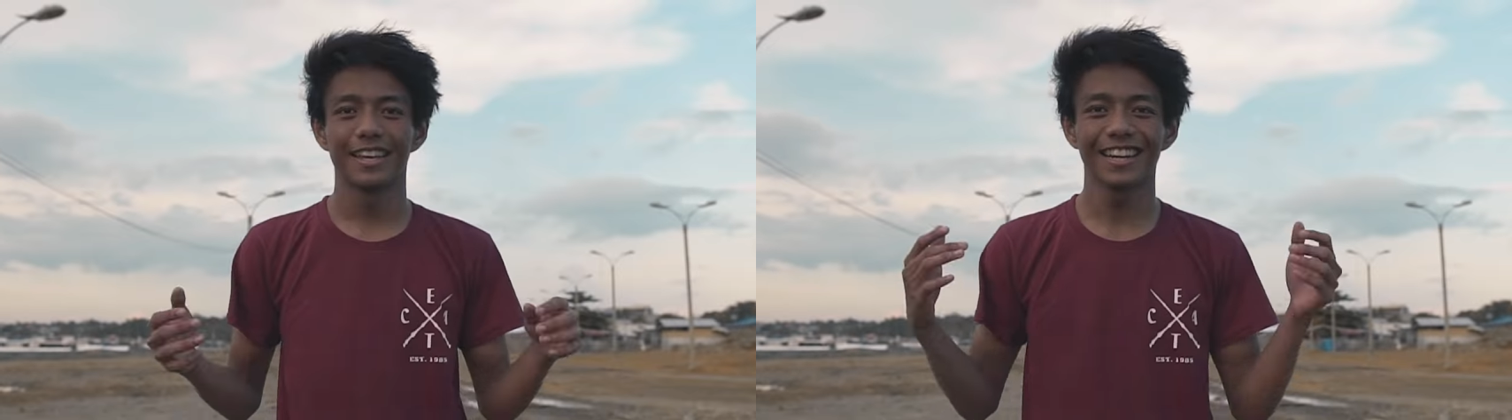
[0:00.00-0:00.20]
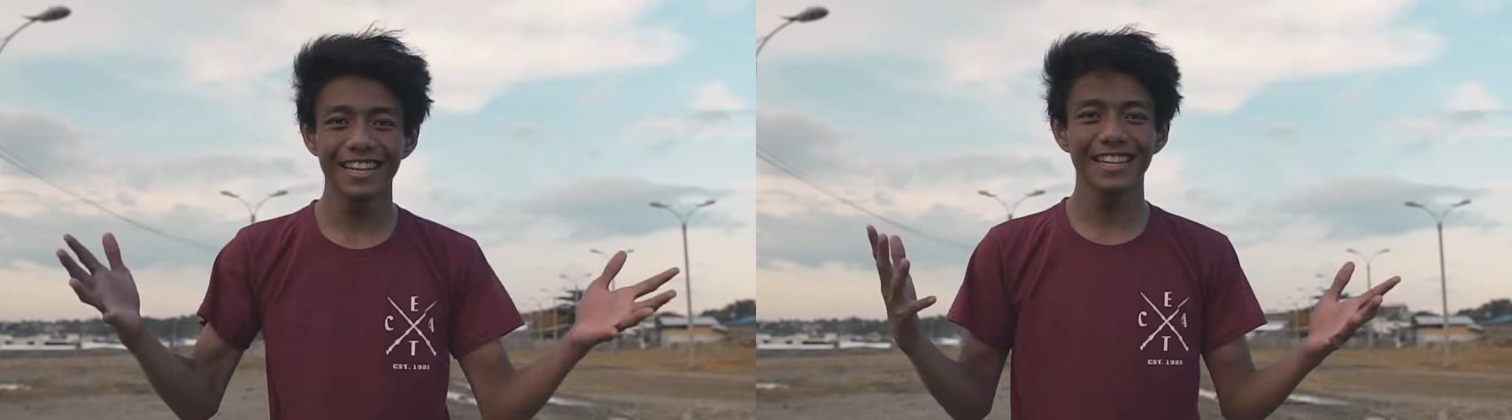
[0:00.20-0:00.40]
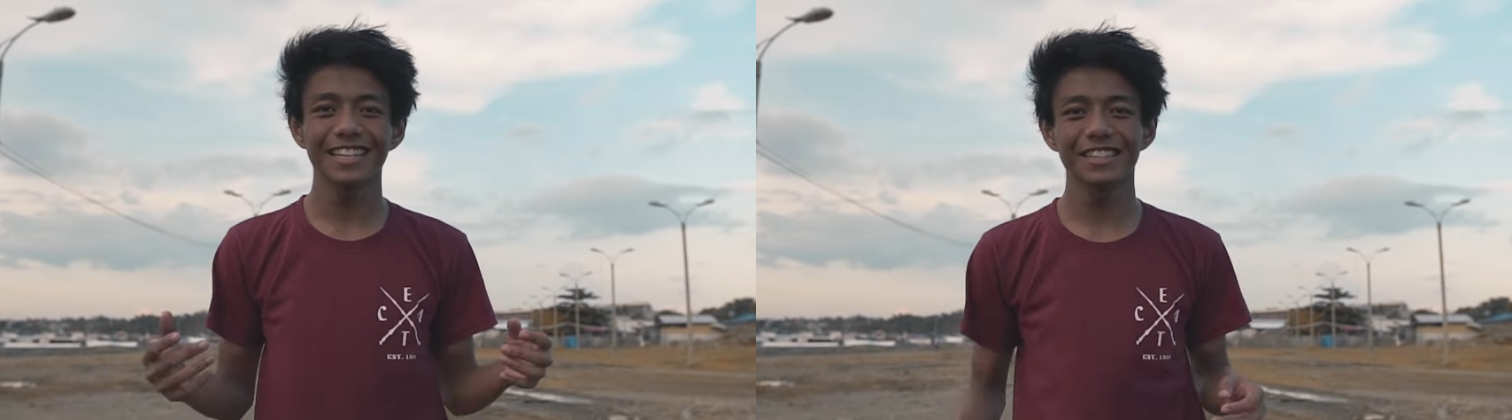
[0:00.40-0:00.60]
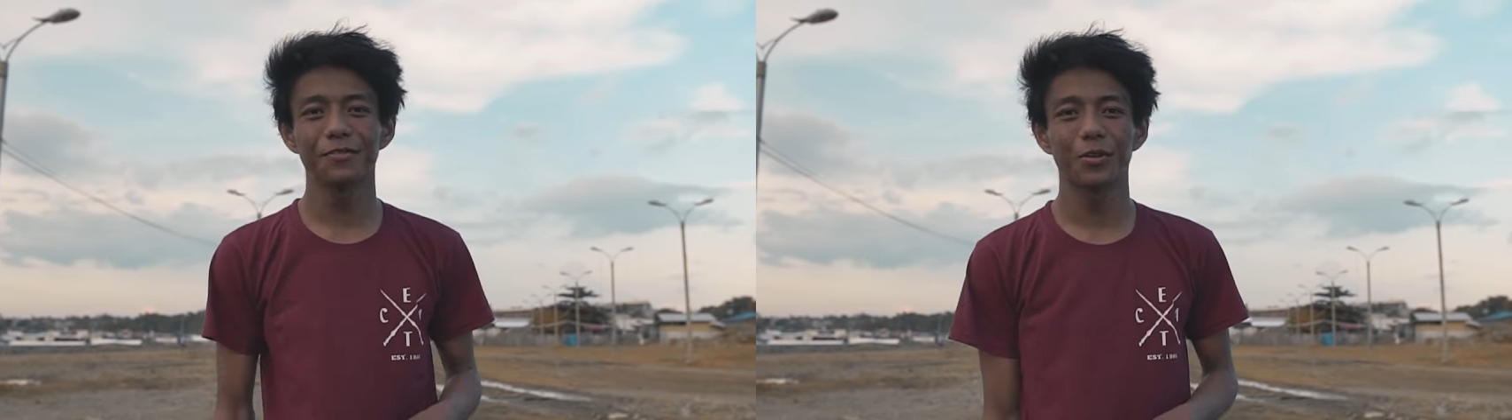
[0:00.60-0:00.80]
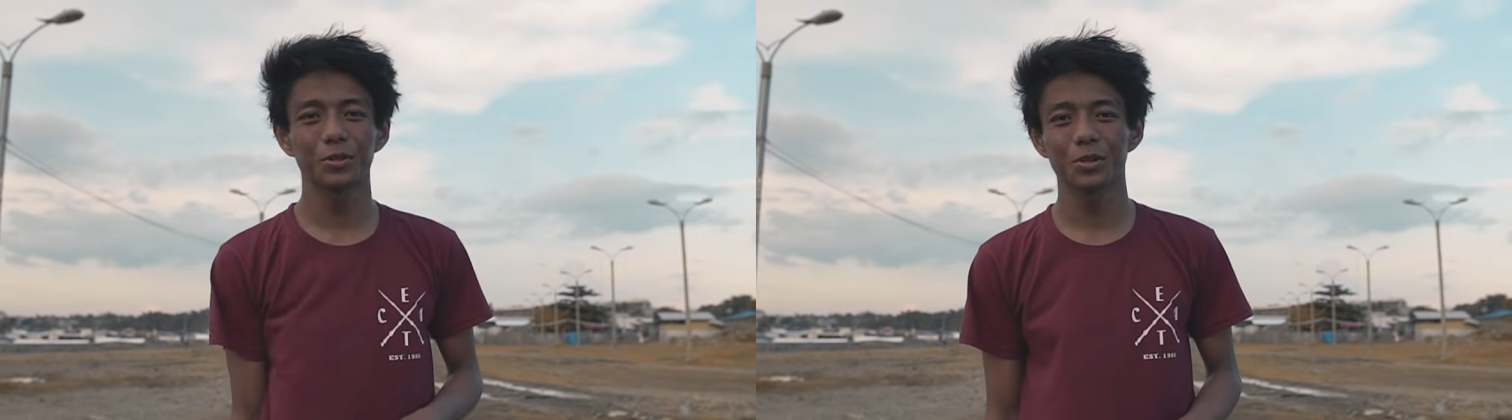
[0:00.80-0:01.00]
In
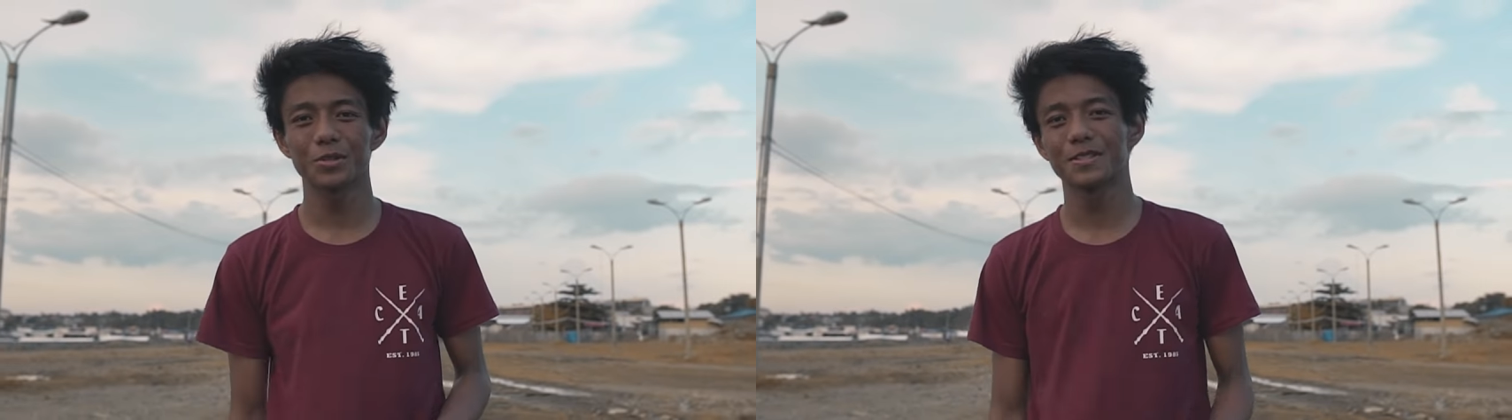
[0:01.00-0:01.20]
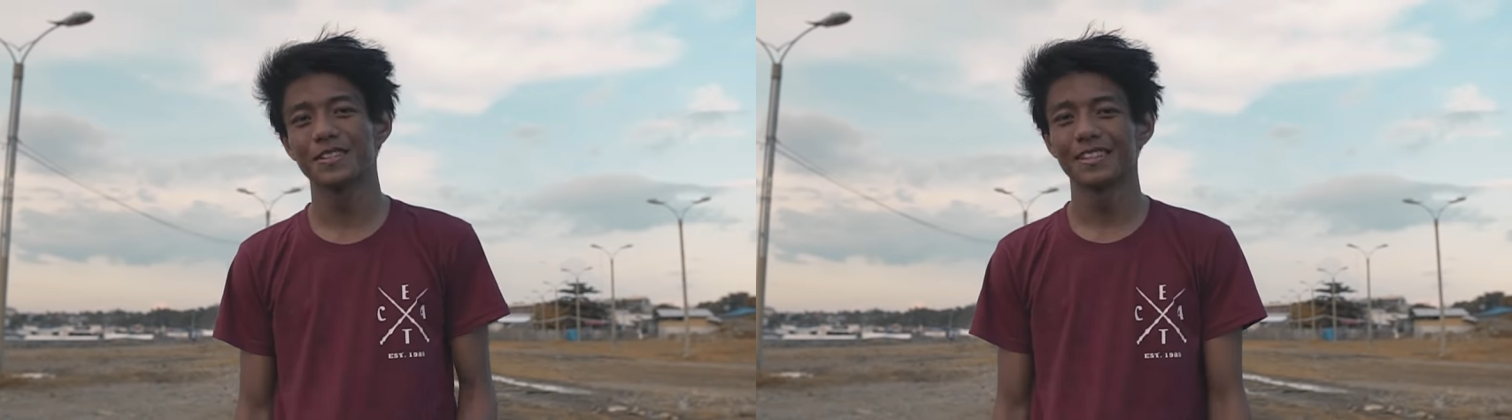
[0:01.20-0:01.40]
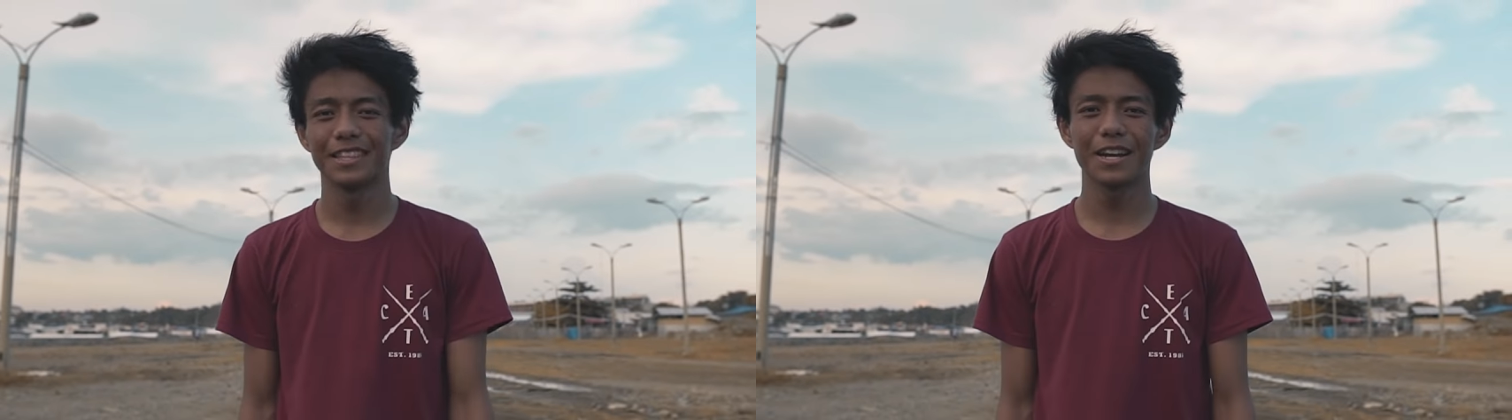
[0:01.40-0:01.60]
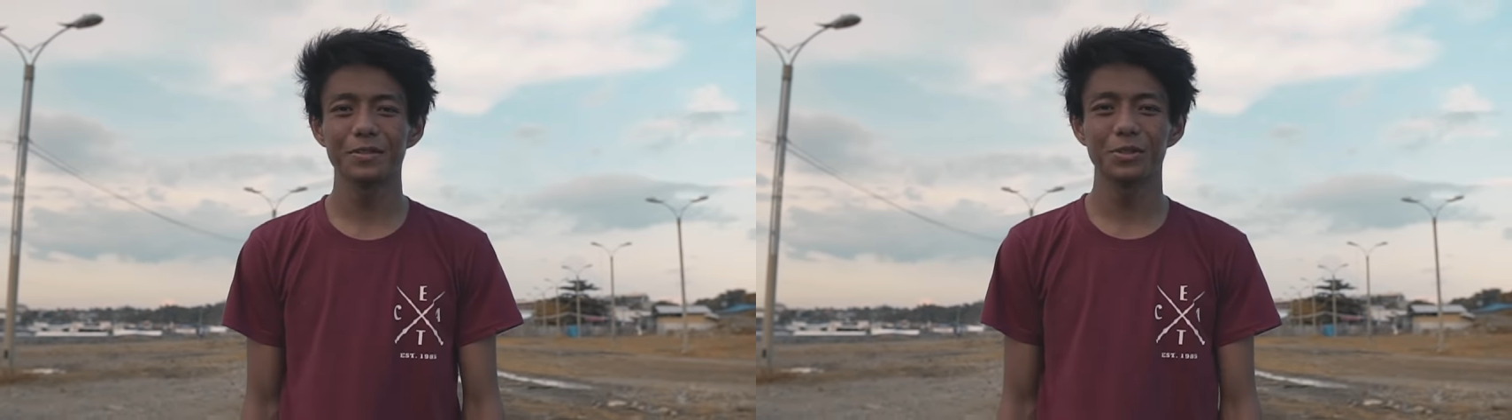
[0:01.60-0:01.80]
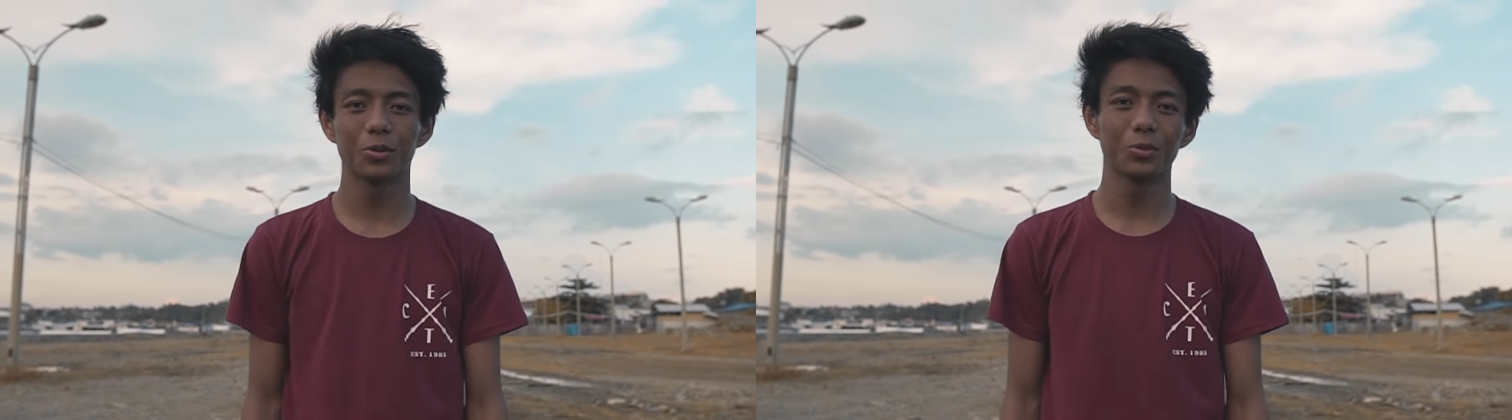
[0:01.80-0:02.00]
editing photos,
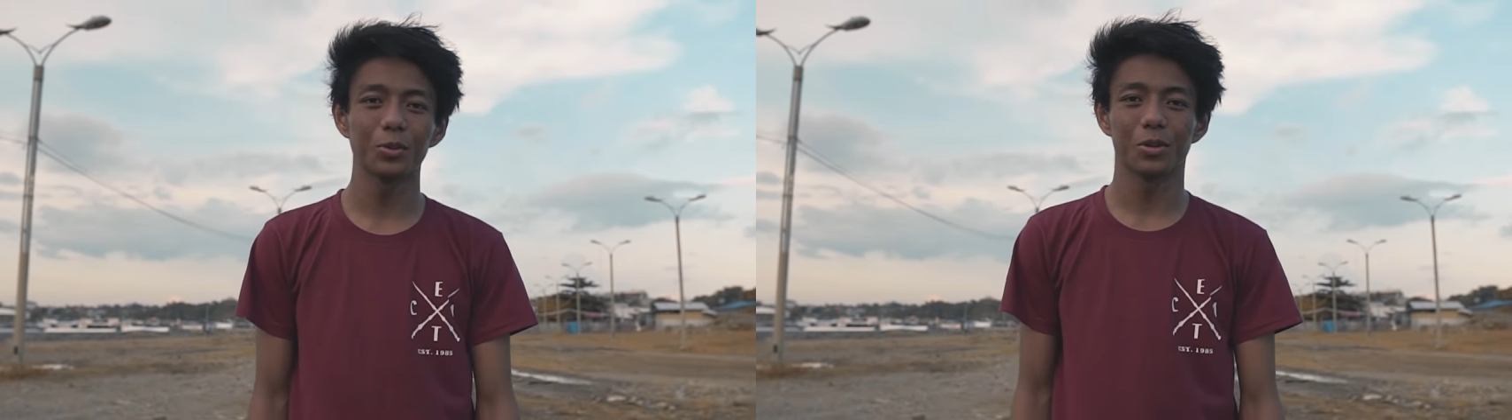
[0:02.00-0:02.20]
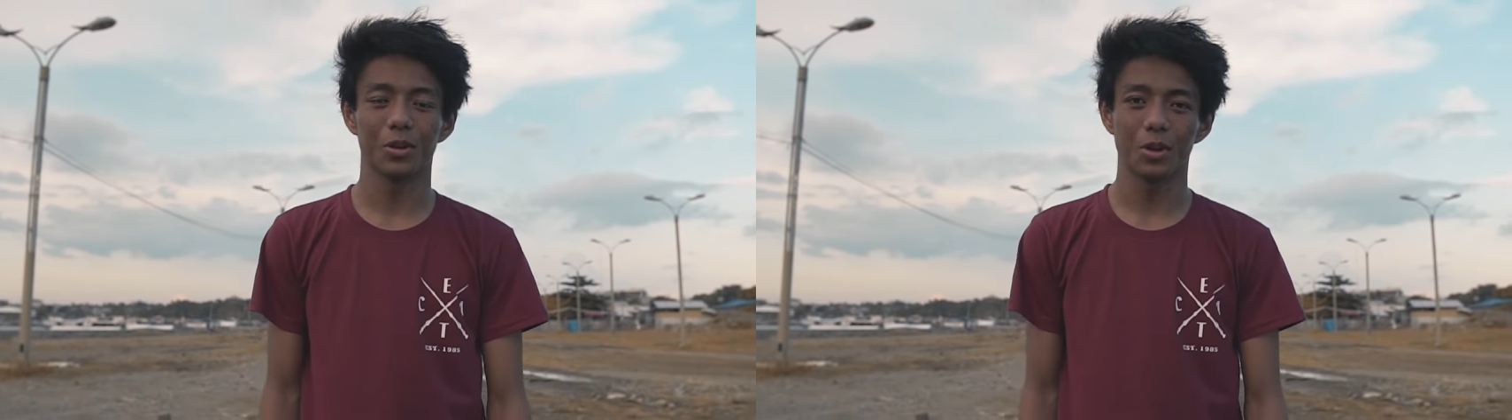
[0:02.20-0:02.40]
there's no rule.